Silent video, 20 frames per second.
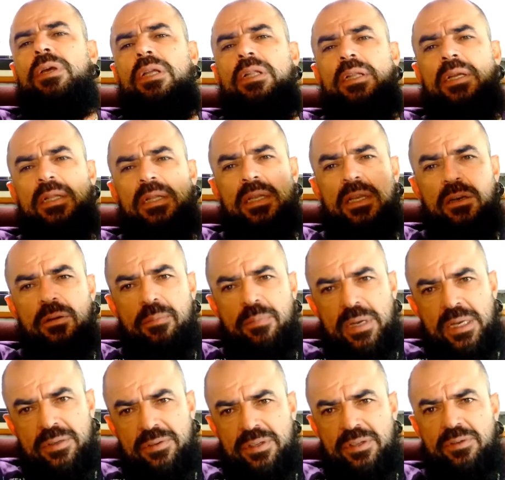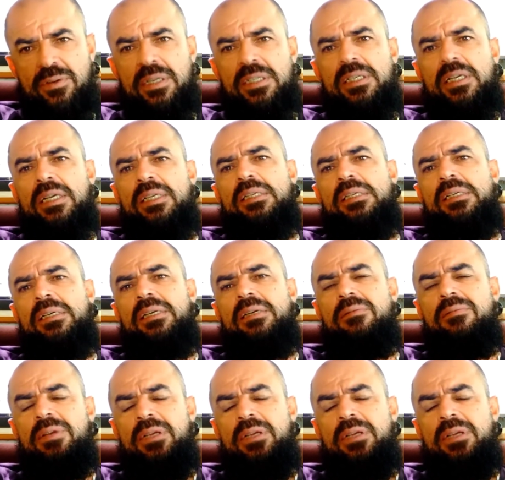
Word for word: que está tendo mais visualização,